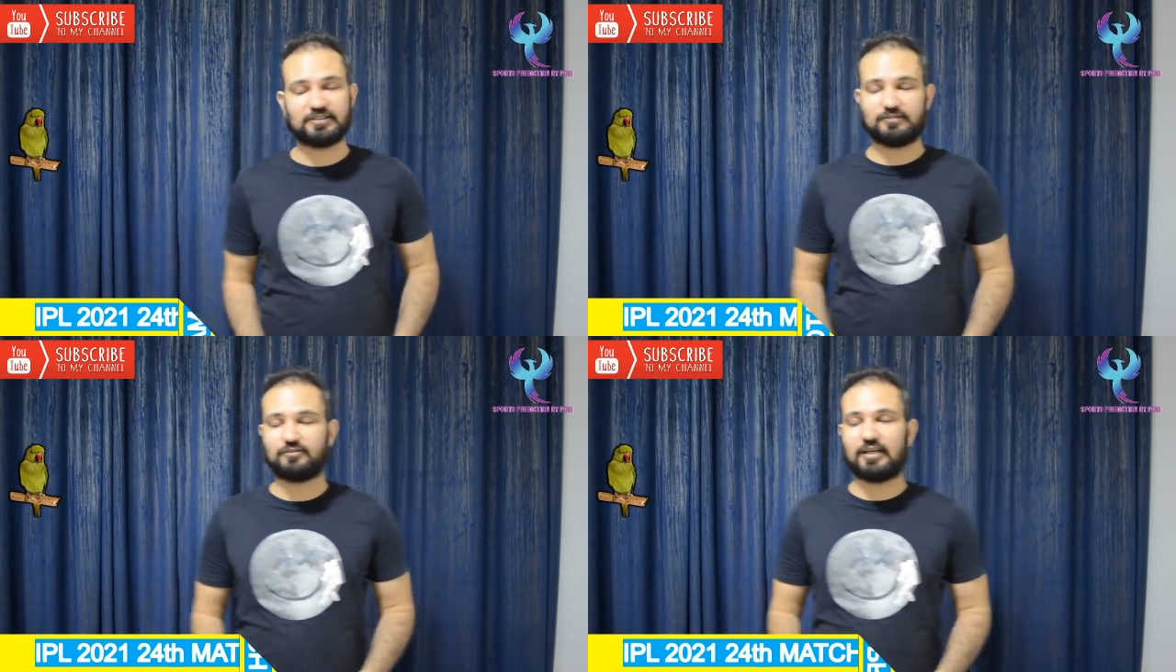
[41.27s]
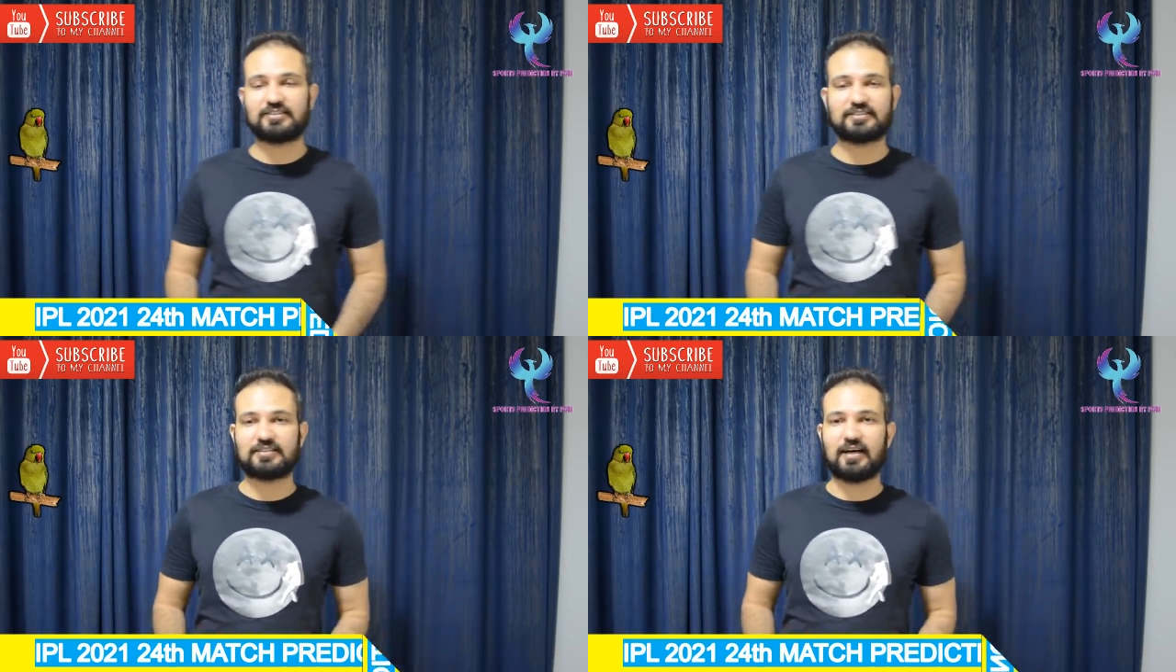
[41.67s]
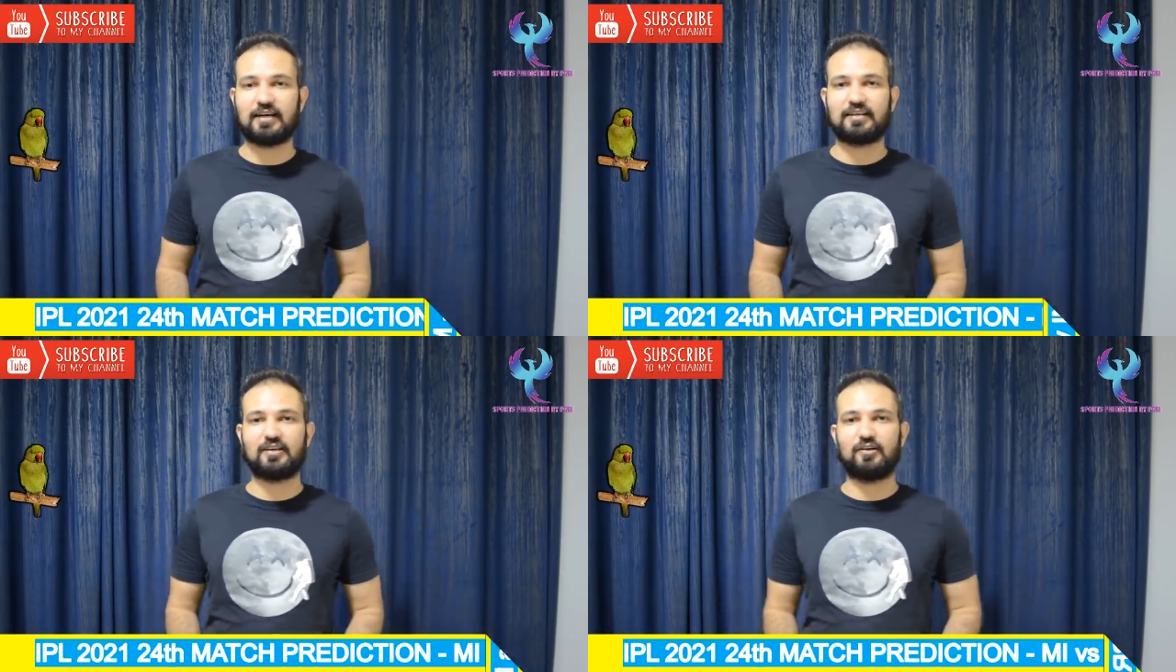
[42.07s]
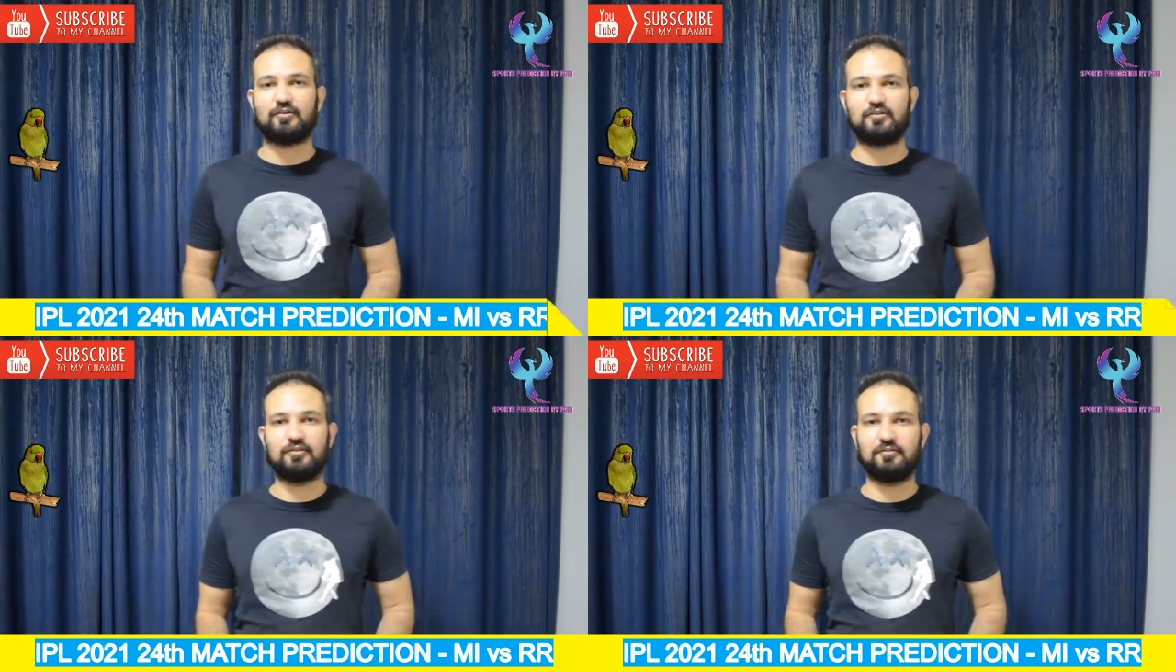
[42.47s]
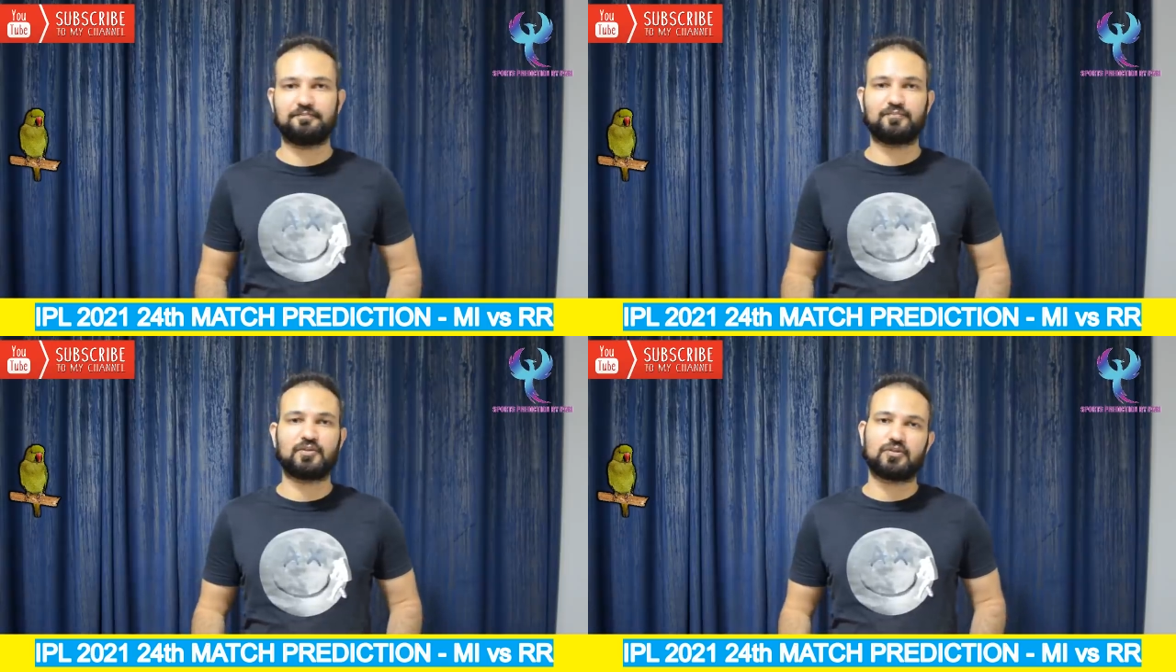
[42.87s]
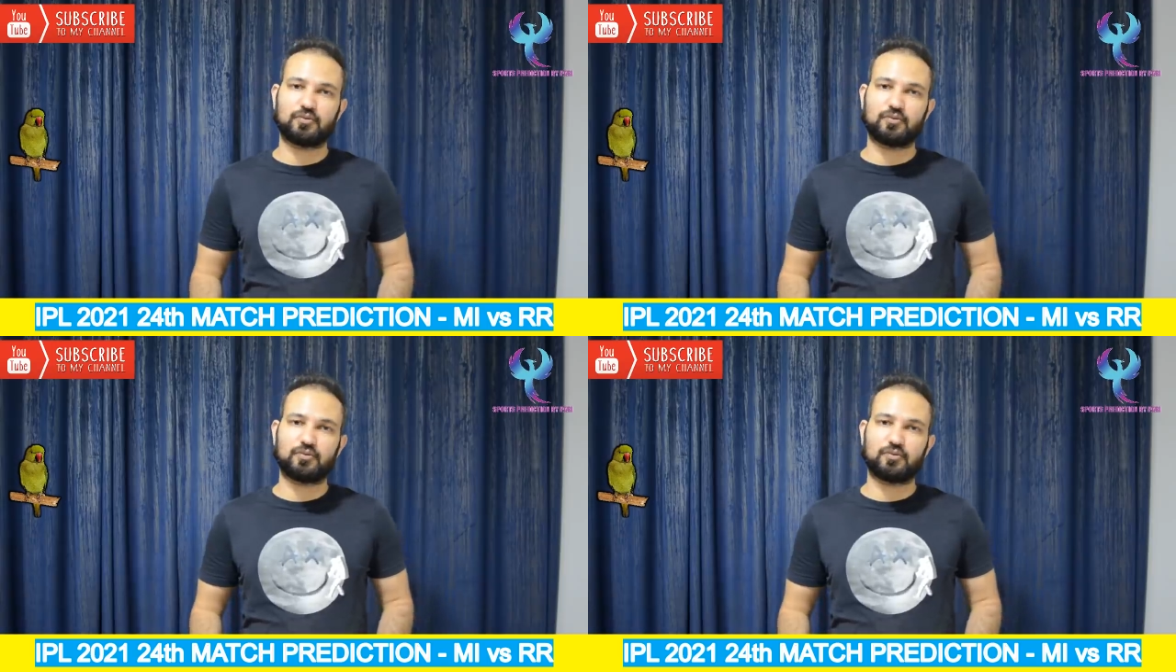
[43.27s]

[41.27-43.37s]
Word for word: राजस्थान है और, आ,